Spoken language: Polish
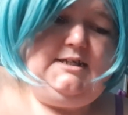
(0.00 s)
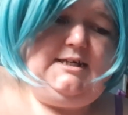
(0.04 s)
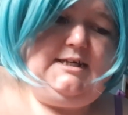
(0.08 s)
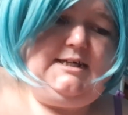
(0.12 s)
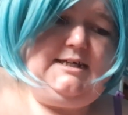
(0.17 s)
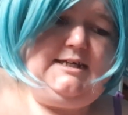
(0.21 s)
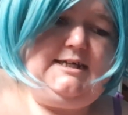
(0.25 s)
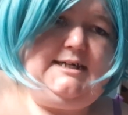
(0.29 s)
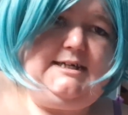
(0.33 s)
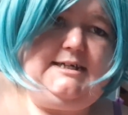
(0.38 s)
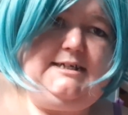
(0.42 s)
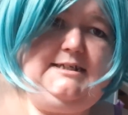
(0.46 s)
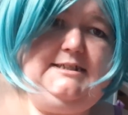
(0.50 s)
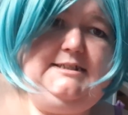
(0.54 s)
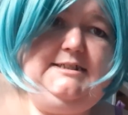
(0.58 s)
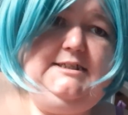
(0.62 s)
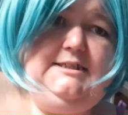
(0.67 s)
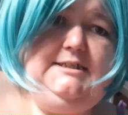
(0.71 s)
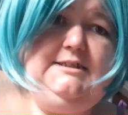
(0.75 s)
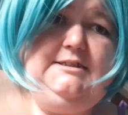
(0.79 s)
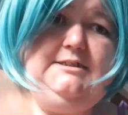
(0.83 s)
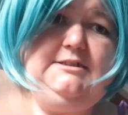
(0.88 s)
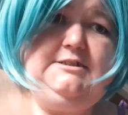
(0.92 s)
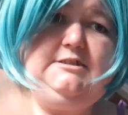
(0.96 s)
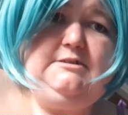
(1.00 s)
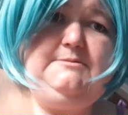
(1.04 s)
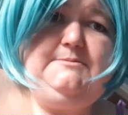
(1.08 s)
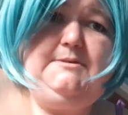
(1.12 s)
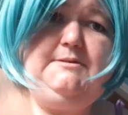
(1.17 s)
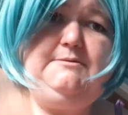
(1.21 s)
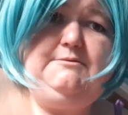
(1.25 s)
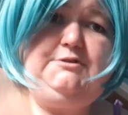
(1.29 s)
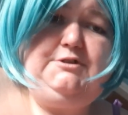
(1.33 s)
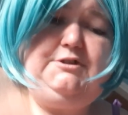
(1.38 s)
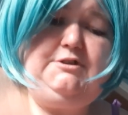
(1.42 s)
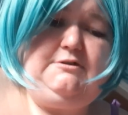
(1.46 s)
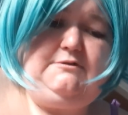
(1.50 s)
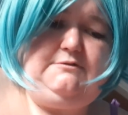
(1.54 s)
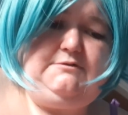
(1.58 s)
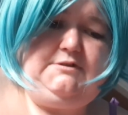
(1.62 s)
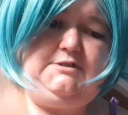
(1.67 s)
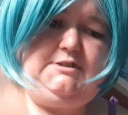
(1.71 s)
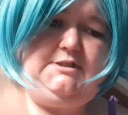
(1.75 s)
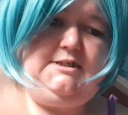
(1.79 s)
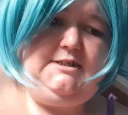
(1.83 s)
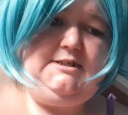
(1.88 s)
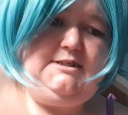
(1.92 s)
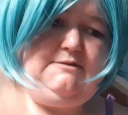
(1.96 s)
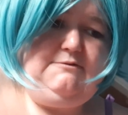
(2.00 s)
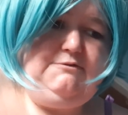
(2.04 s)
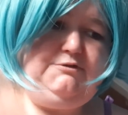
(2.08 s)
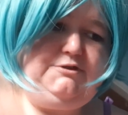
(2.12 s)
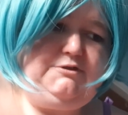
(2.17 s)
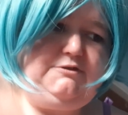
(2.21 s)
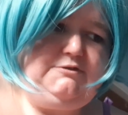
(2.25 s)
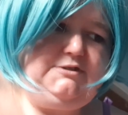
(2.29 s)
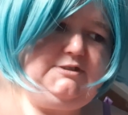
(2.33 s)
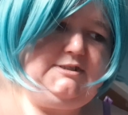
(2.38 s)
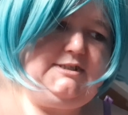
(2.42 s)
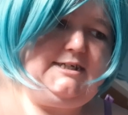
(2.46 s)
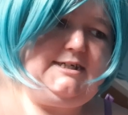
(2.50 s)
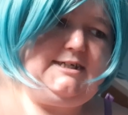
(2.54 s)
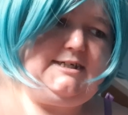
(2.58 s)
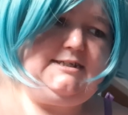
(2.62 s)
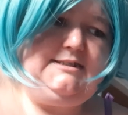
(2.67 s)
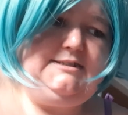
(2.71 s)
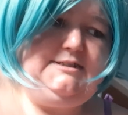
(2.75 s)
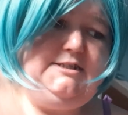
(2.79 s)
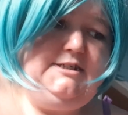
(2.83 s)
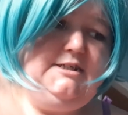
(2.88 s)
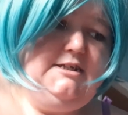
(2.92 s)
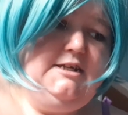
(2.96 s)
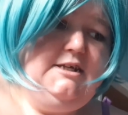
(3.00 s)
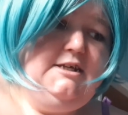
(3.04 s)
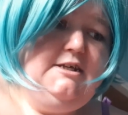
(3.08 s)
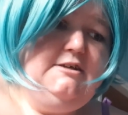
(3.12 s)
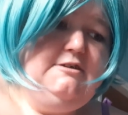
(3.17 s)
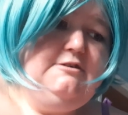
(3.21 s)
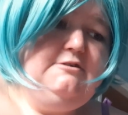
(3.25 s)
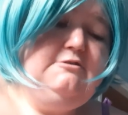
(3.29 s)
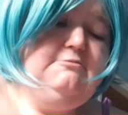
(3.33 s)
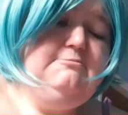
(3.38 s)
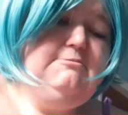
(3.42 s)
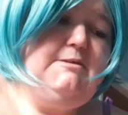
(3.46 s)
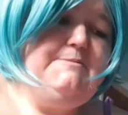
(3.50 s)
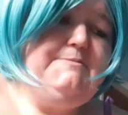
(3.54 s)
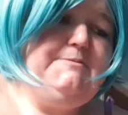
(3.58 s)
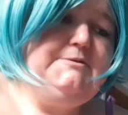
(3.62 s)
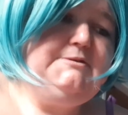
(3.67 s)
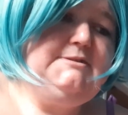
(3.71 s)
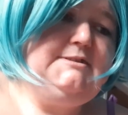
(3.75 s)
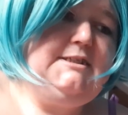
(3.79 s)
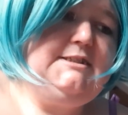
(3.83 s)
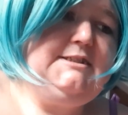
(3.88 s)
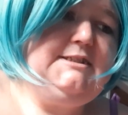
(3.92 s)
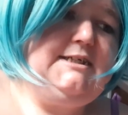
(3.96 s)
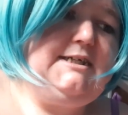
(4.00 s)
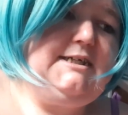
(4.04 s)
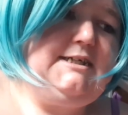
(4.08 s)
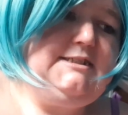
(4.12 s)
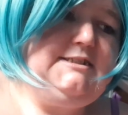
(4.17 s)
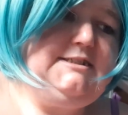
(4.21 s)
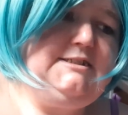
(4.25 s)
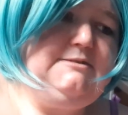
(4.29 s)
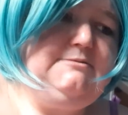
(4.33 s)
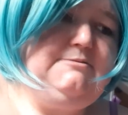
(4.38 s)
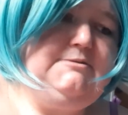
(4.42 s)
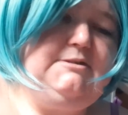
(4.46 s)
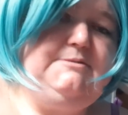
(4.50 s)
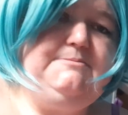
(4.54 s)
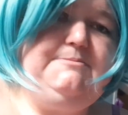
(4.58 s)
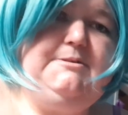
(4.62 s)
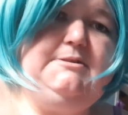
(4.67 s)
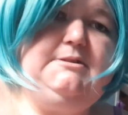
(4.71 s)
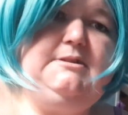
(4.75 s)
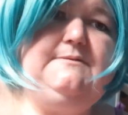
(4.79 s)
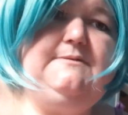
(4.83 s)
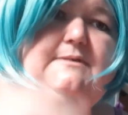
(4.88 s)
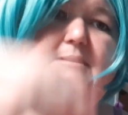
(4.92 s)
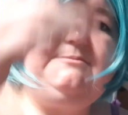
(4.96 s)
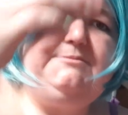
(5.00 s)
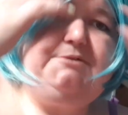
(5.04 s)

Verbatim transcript: Harley sobie usiądzie. Usiądź Harley. Lubię postać Harley Quinn, podoba